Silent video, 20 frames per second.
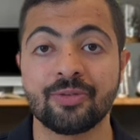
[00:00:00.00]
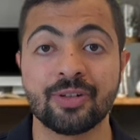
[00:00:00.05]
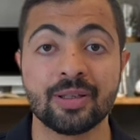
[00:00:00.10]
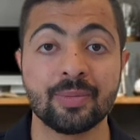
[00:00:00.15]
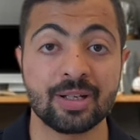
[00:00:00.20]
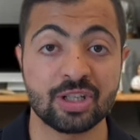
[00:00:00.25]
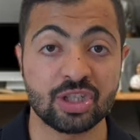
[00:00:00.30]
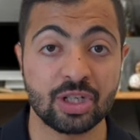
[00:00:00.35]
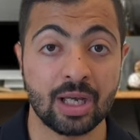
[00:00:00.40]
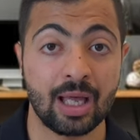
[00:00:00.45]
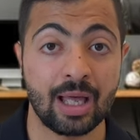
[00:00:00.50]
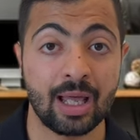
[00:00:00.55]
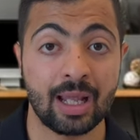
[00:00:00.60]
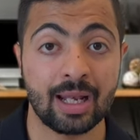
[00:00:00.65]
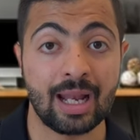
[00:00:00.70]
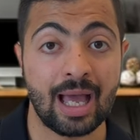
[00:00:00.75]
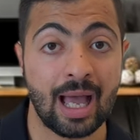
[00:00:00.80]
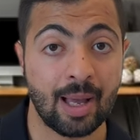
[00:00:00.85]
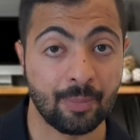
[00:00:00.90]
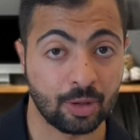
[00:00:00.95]
في
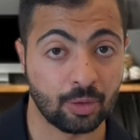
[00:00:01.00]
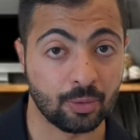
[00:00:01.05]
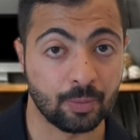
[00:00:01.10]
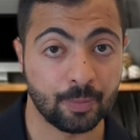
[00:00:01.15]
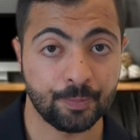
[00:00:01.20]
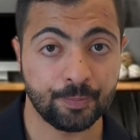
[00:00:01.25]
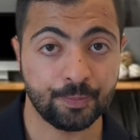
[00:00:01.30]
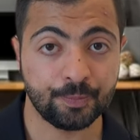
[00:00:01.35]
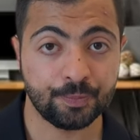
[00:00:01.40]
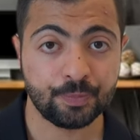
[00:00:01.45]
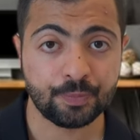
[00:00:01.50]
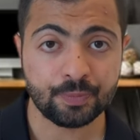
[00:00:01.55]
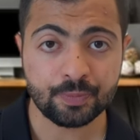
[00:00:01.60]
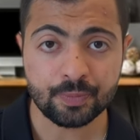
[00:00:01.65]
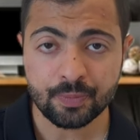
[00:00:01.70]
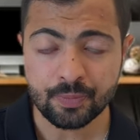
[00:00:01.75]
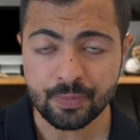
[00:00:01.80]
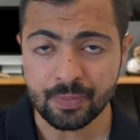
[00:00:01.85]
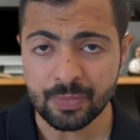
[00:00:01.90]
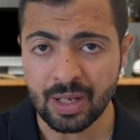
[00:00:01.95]
مجال عمله
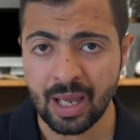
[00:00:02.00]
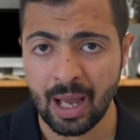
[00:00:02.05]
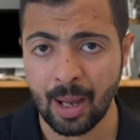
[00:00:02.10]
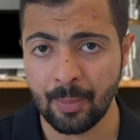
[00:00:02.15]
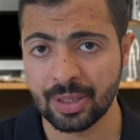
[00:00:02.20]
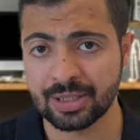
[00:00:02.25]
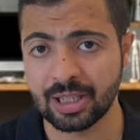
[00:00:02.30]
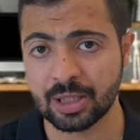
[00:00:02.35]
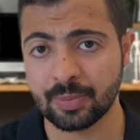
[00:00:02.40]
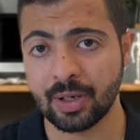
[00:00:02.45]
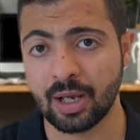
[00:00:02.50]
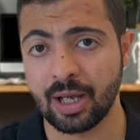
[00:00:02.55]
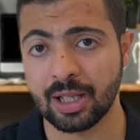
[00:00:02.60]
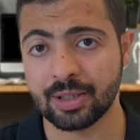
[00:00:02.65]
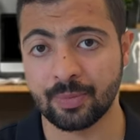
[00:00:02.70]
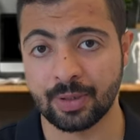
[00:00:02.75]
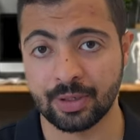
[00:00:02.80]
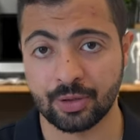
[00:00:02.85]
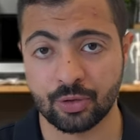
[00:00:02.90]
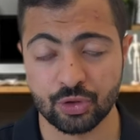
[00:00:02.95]
اما
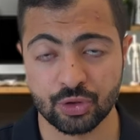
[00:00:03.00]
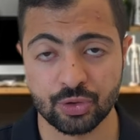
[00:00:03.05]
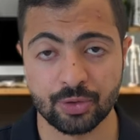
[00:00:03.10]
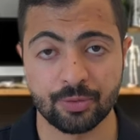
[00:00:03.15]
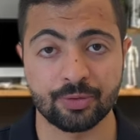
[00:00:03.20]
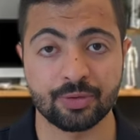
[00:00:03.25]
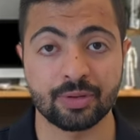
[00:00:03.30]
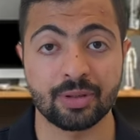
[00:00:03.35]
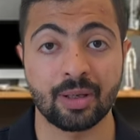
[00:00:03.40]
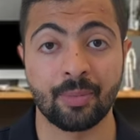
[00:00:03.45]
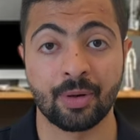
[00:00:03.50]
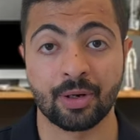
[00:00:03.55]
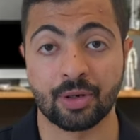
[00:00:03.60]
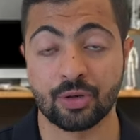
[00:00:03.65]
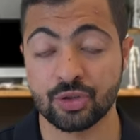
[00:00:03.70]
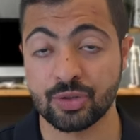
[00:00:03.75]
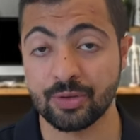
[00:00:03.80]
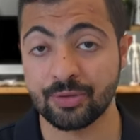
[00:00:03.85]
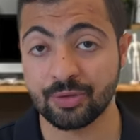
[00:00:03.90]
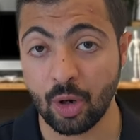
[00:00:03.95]
تطبيقات مايكروسوفت
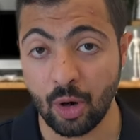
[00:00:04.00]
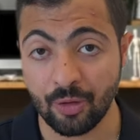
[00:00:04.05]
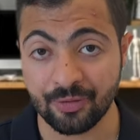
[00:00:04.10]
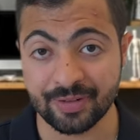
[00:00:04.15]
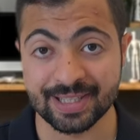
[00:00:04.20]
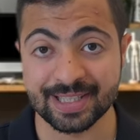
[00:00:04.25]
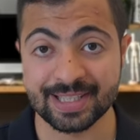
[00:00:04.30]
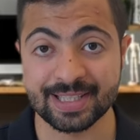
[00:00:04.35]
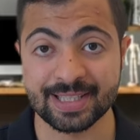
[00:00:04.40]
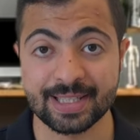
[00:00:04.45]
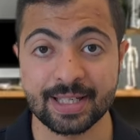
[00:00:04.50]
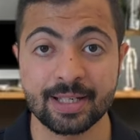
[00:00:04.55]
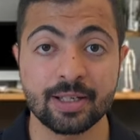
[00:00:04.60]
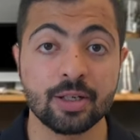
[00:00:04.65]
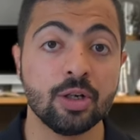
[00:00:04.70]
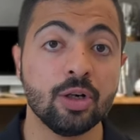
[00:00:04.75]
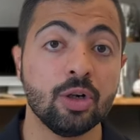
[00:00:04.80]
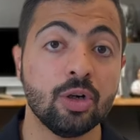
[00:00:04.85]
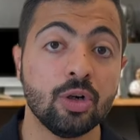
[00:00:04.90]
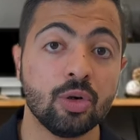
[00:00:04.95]
مايكروسوفت اوفيس
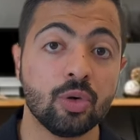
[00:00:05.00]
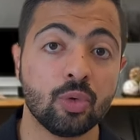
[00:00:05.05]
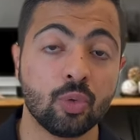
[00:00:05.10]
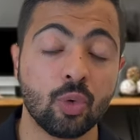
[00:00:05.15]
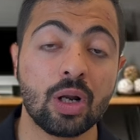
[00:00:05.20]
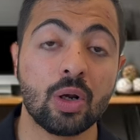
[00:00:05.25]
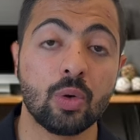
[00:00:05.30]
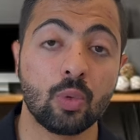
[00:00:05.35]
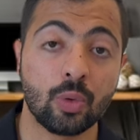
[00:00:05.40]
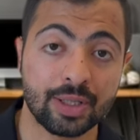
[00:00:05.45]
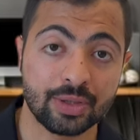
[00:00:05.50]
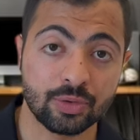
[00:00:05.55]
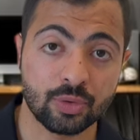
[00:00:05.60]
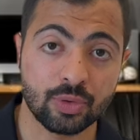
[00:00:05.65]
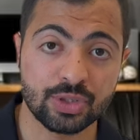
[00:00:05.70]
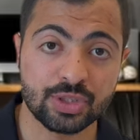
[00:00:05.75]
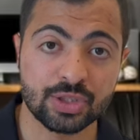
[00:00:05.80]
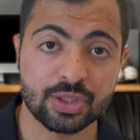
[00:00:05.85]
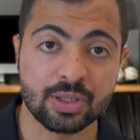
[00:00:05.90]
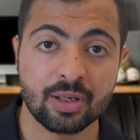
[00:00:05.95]

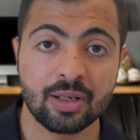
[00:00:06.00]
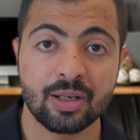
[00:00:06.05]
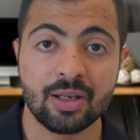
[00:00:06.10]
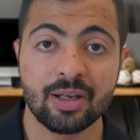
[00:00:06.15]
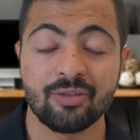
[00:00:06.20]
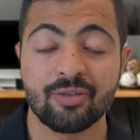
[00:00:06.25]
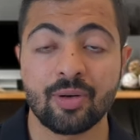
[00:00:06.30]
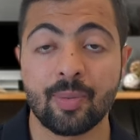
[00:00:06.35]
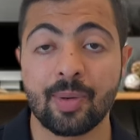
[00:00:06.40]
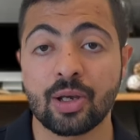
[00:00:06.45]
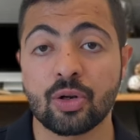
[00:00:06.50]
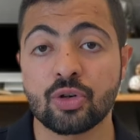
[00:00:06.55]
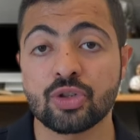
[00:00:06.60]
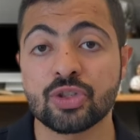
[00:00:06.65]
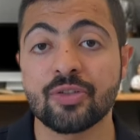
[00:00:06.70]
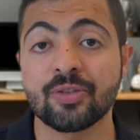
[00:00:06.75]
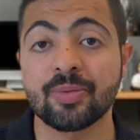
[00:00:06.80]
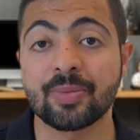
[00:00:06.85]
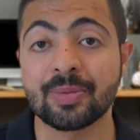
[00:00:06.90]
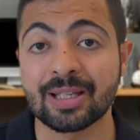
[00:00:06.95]
والويندوز
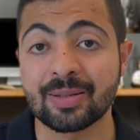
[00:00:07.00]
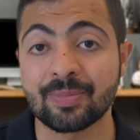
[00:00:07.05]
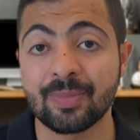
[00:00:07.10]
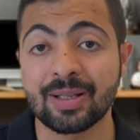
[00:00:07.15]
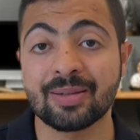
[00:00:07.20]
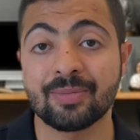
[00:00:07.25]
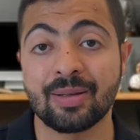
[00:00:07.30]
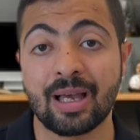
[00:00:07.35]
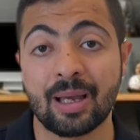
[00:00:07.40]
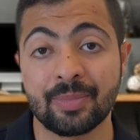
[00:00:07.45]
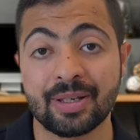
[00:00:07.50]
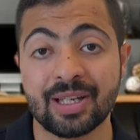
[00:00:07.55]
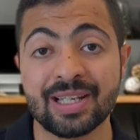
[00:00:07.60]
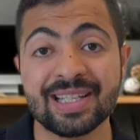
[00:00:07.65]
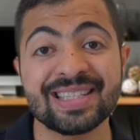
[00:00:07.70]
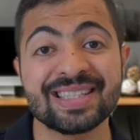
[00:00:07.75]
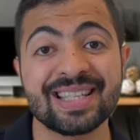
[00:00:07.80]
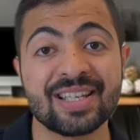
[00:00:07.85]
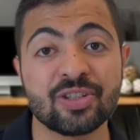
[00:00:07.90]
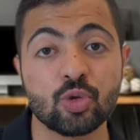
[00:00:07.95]
فمايكروسوفت بتتمتع
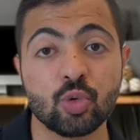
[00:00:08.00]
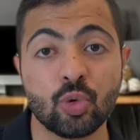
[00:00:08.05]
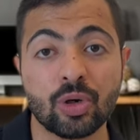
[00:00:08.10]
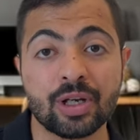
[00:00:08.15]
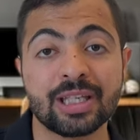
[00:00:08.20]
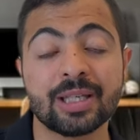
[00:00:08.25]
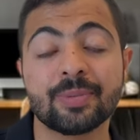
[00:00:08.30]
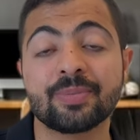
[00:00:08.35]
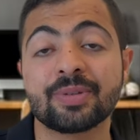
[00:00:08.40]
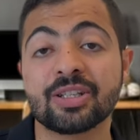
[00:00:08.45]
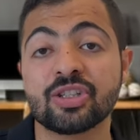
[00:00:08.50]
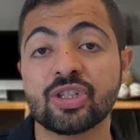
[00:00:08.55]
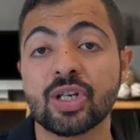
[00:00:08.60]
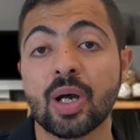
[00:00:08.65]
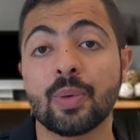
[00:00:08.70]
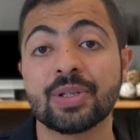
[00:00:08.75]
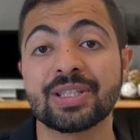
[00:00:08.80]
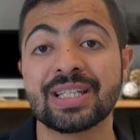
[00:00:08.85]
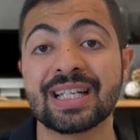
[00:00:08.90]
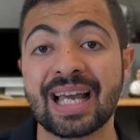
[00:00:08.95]
بحصة سوقية
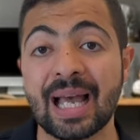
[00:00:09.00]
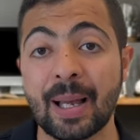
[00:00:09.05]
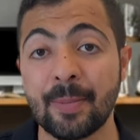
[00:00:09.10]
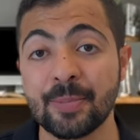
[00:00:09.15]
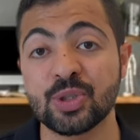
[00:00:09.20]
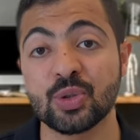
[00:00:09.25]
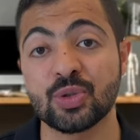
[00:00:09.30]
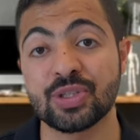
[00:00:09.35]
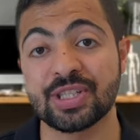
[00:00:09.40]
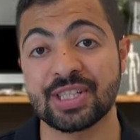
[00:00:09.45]
بتتجاوز ال